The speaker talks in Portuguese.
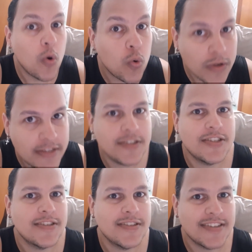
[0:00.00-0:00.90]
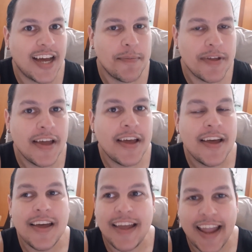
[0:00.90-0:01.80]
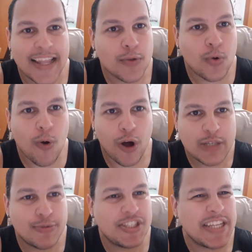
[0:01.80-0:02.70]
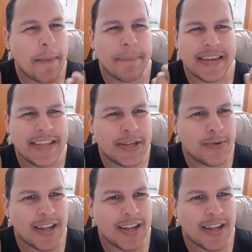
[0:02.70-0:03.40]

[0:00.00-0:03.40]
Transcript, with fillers: ruins, sabe? Ela no gospel tinha brilho,